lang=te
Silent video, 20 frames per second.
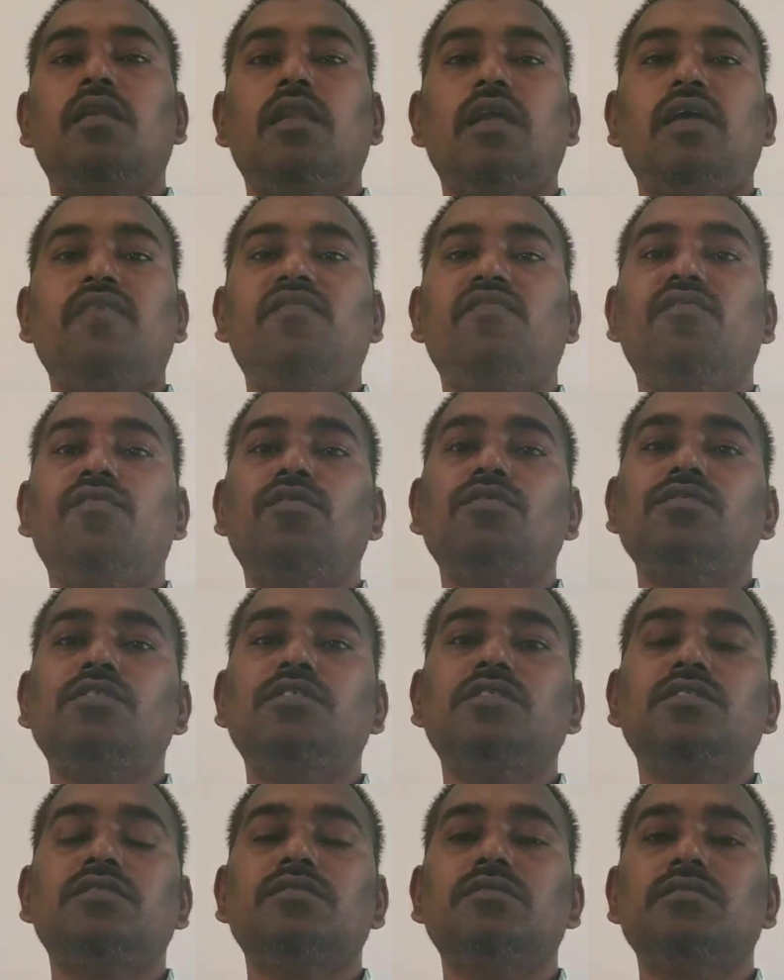లైఫ్
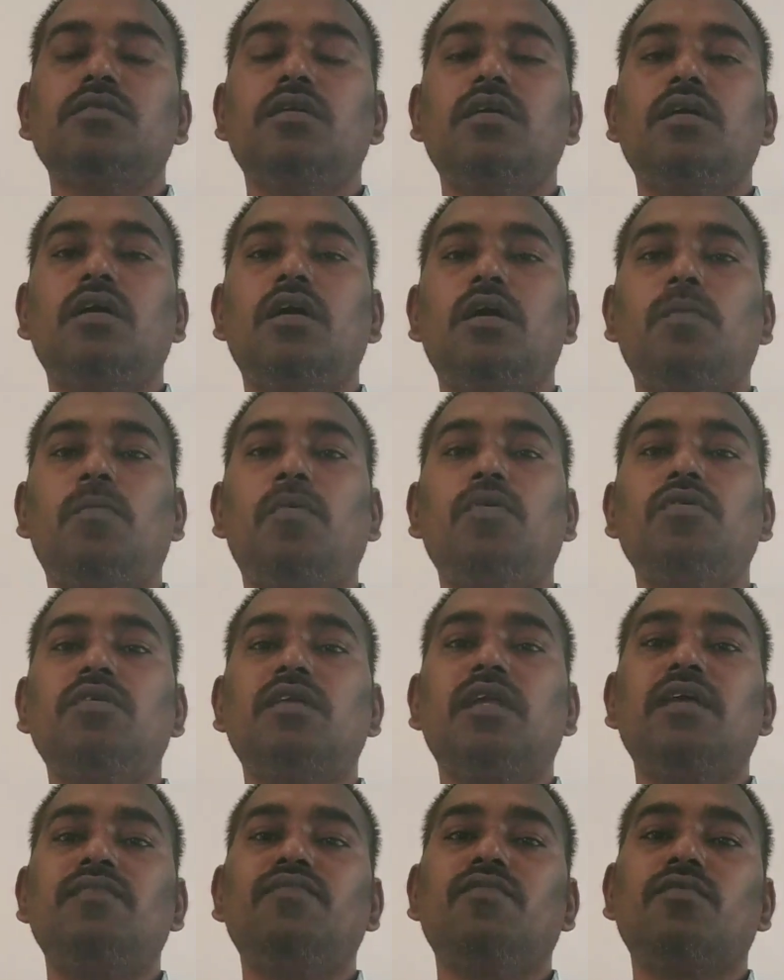కోచ్
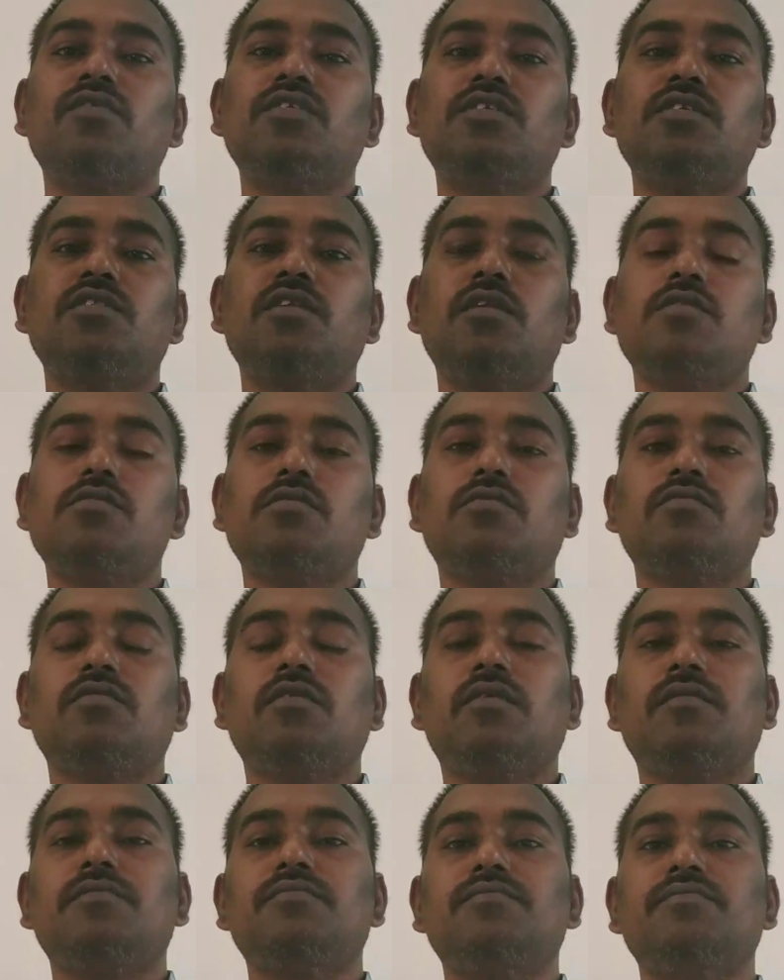అబౌట్ లైఫ్ గురించి
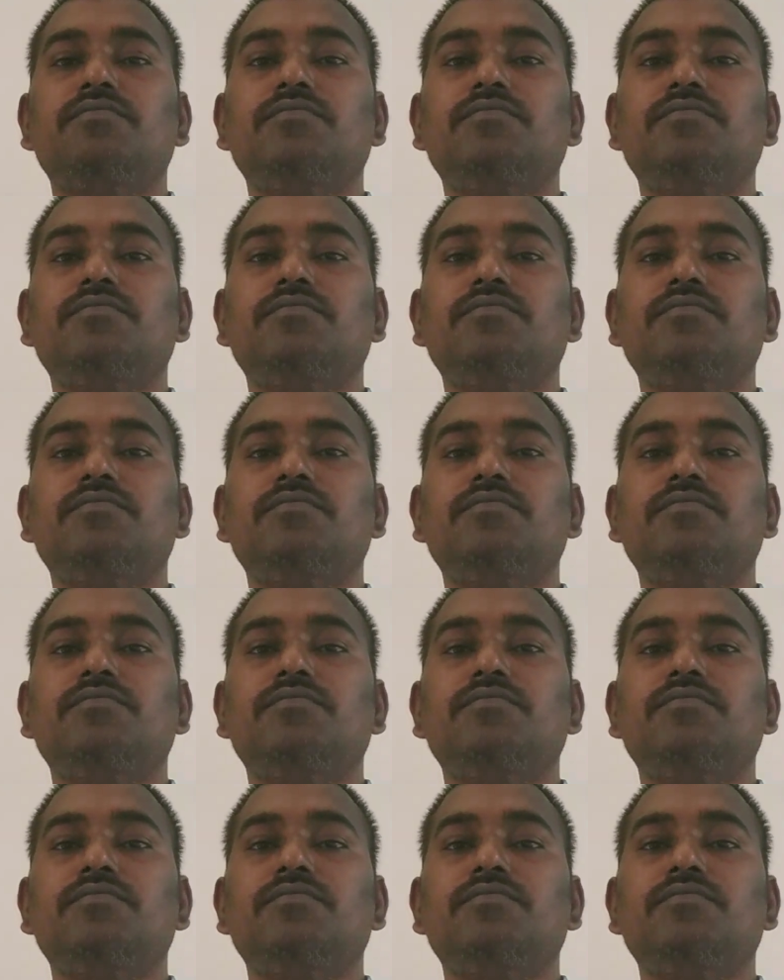తెలుసుకున్నాం